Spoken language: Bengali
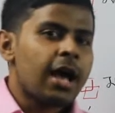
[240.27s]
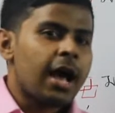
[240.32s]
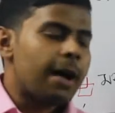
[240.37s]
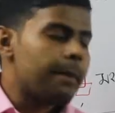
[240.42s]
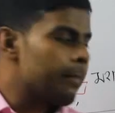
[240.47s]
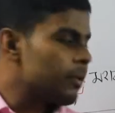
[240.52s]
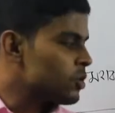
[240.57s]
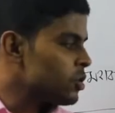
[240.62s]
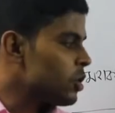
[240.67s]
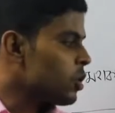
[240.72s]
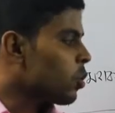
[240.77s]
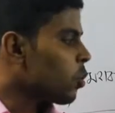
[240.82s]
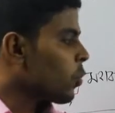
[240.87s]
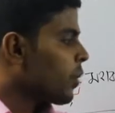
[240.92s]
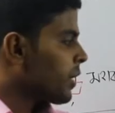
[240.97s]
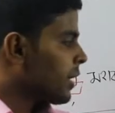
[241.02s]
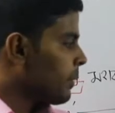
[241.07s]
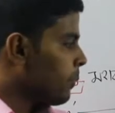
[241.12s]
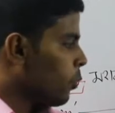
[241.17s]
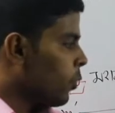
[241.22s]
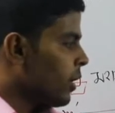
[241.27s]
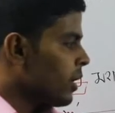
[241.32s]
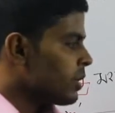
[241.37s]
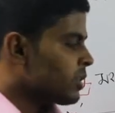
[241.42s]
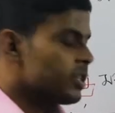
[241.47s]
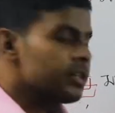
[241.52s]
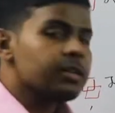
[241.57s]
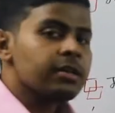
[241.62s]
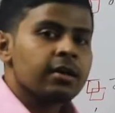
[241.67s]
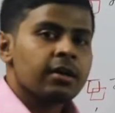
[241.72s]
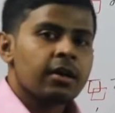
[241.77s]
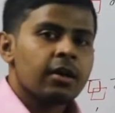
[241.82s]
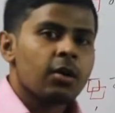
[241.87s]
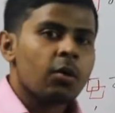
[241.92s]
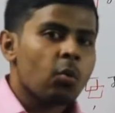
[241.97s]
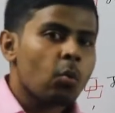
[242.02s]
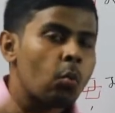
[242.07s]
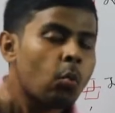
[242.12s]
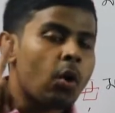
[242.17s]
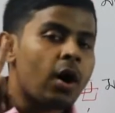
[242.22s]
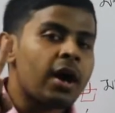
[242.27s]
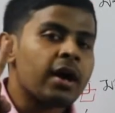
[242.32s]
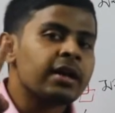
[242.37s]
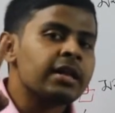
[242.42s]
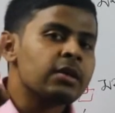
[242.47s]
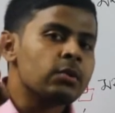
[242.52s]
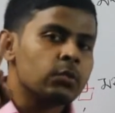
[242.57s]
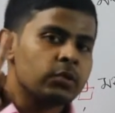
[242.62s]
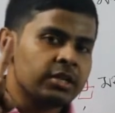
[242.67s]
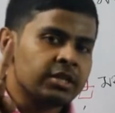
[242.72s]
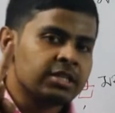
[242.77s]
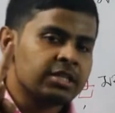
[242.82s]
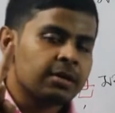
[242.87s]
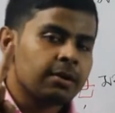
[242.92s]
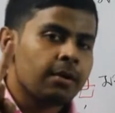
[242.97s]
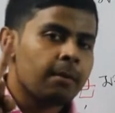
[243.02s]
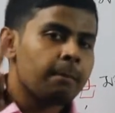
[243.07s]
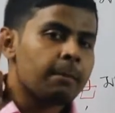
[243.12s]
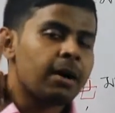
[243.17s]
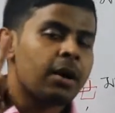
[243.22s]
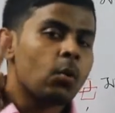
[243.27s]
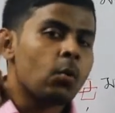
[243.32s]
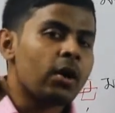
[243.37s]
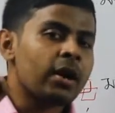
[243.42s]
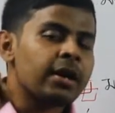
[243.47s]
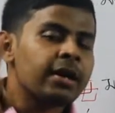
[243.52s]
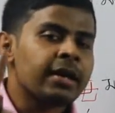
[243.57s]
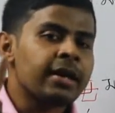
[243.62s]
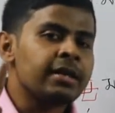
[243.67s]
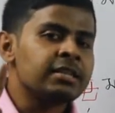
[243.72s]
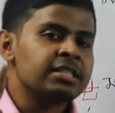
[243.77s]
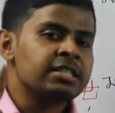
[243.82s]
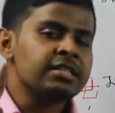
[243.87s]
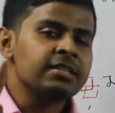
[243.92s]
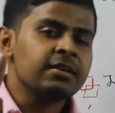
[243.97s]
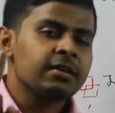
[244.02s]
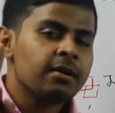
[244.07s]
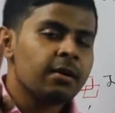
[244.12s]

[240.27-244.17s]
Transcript: আমরা যদি কোনো একটা পয়েন্টে ওয়ান ইউনিট বা ওয়ান কেজি